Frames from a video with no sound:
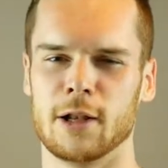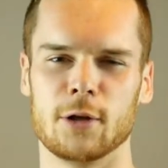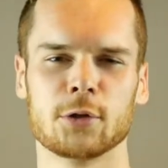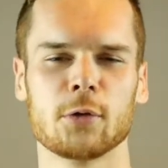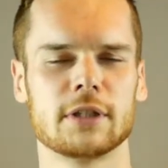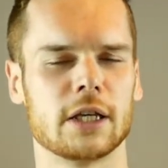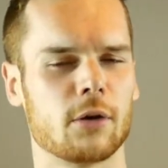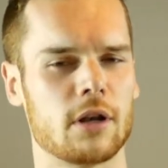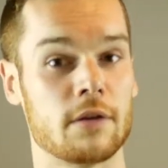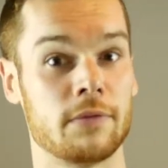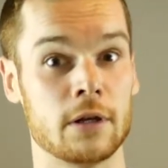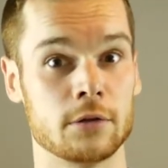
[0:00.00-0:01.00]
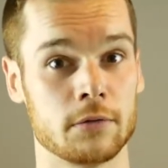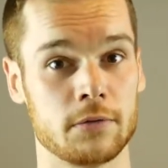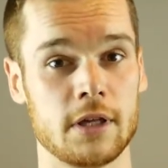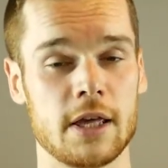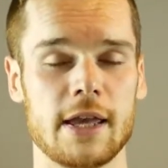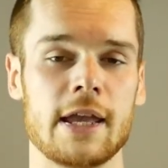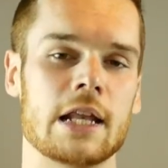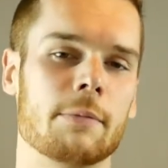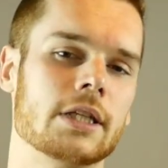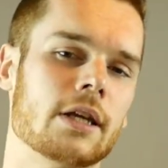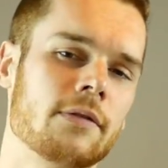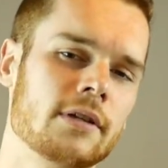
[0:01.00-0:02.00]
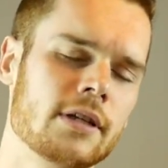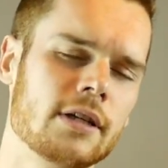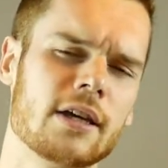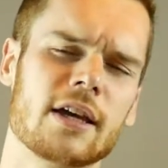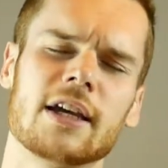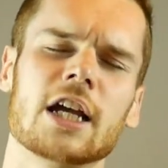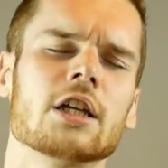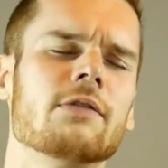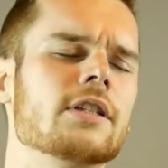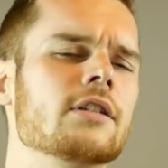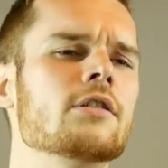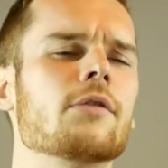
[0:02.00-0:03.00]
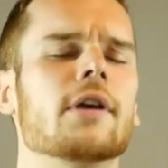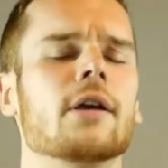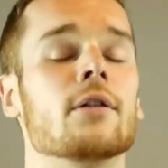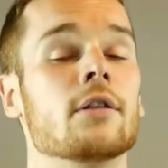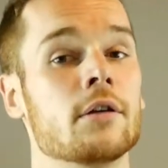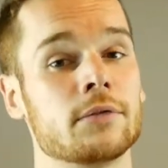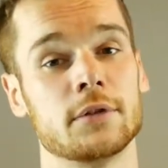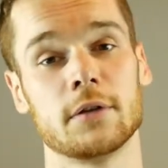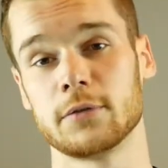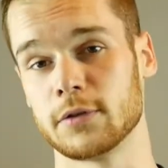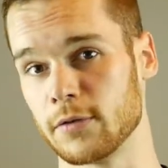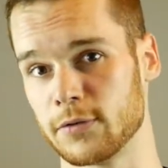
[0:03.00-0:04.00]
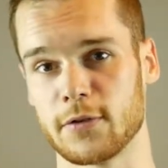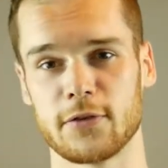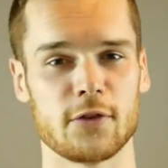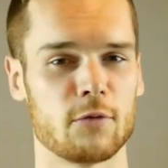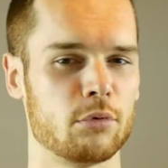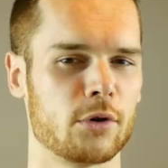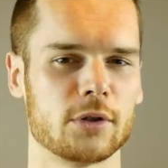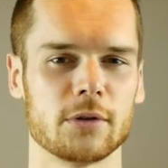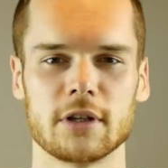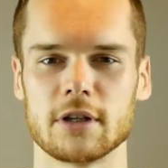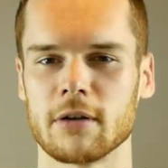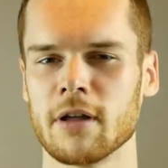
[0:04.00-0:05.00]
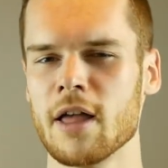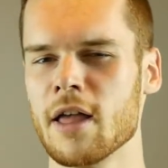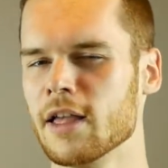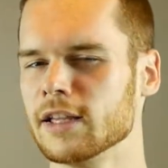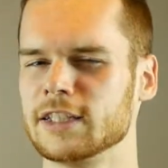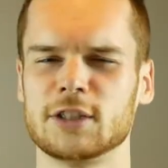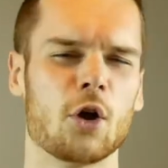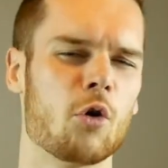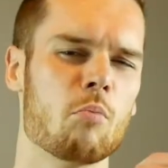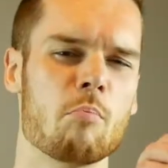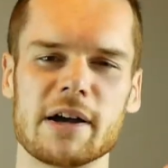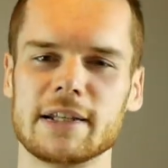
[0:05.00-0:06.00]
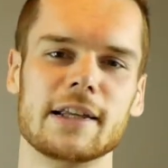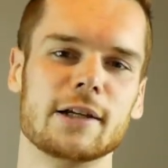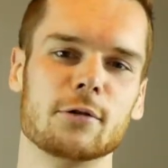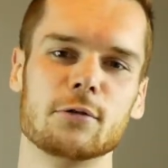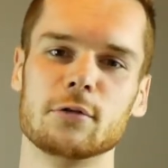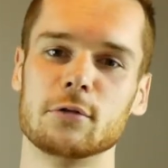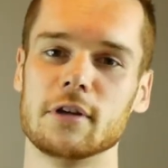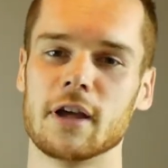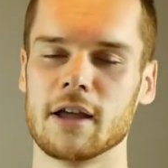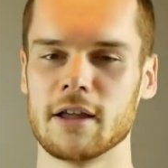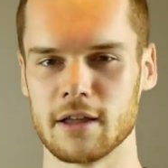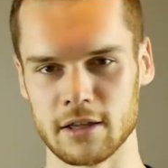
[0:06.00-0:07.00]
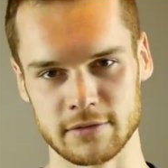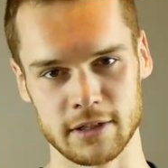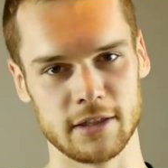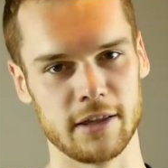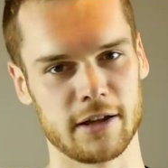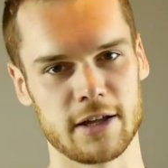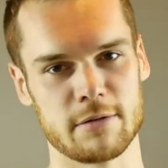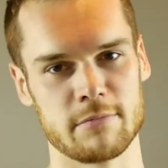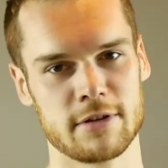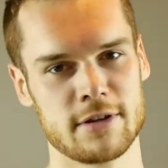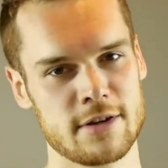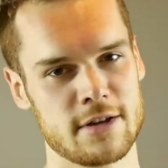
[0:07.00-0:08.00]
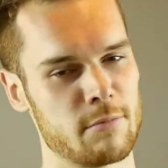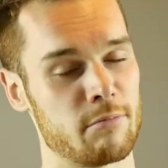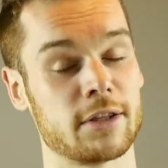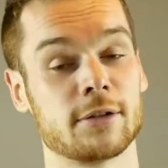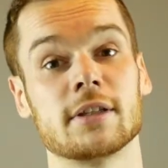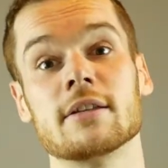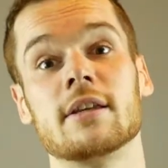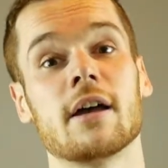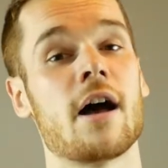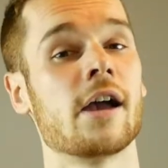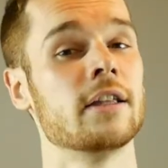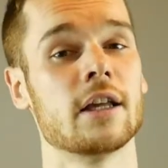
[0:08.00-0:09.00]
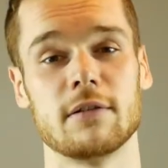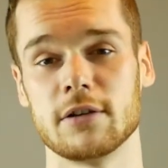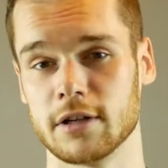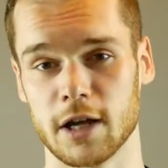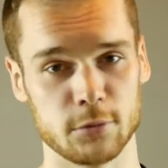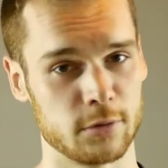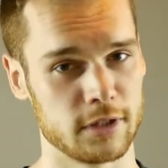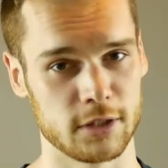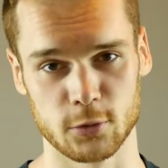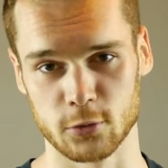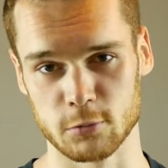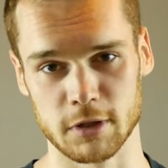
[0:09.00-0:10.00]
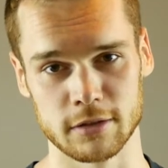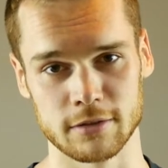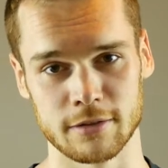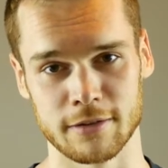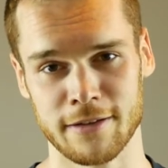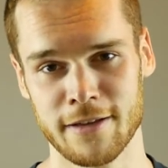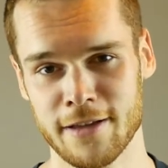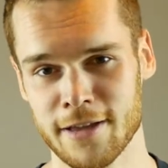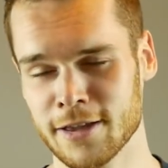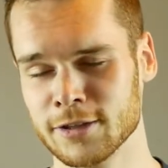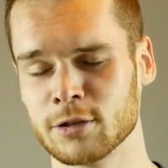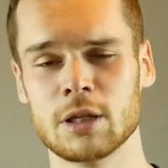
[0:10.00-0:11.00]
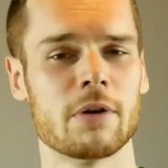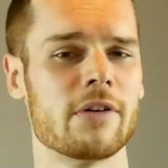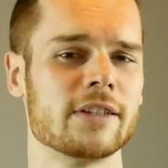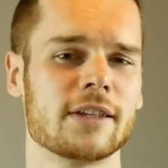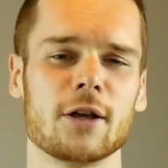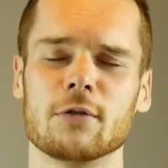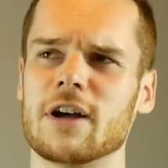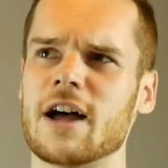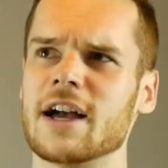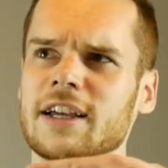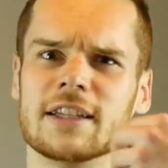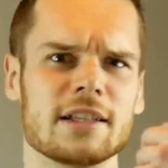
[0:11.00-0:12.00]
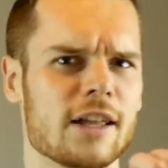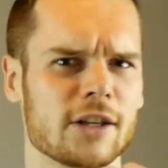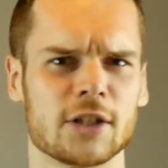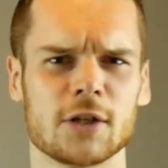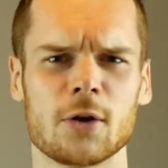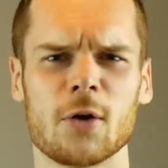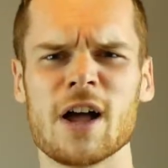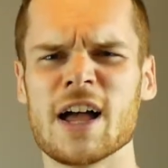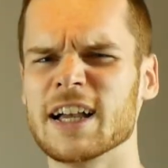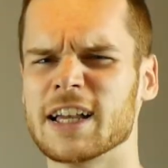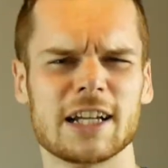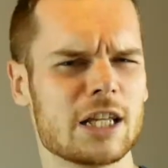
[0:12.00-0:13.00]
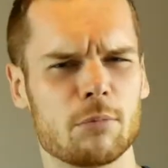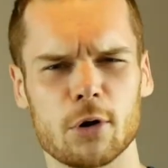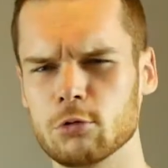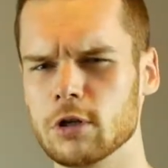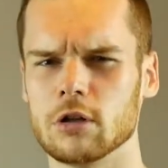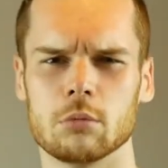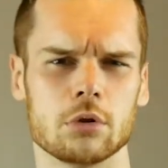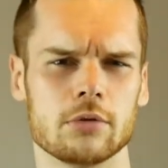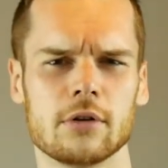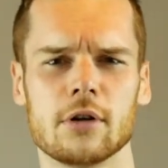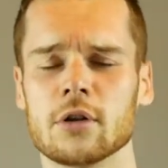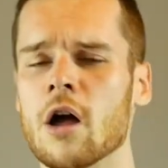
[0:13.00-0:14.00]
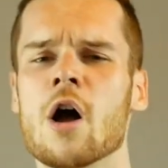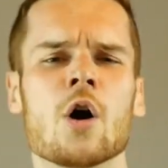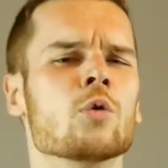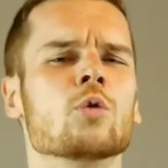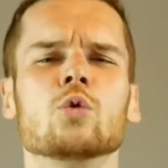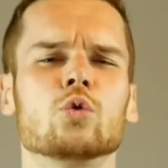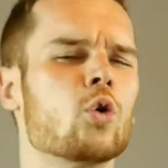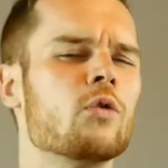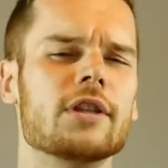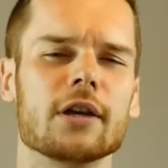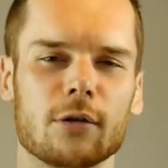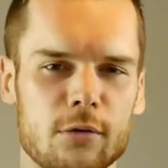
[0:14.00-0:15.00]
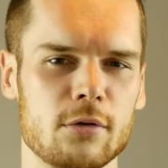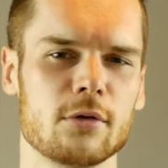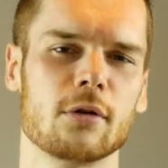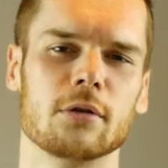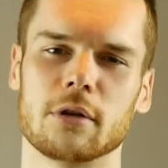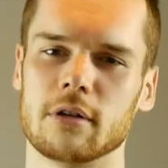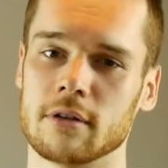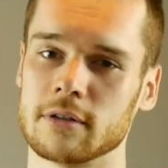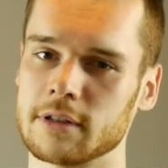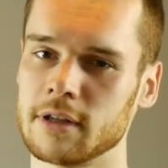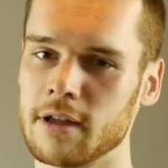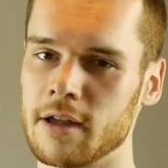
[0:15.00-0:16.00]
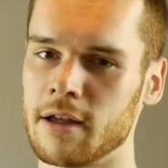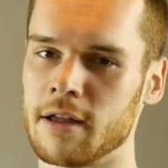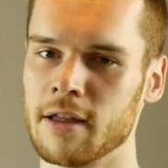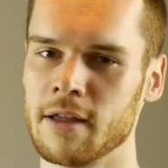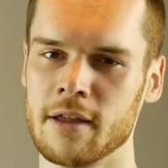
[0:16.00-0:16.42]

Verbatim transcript: Le truc, c'est que la philosophie et la métaphysique, 99,99999% des gens s'en battent les couilles avec des rames. Parce que ça ne sert à rien de réfléchir à toutes ces choses, bien sûr. Ce n'est pas avec ça qu'on va gagner de l'argent, créer des produits que l'on peut vendre, ou trouver des cures contre le cancer.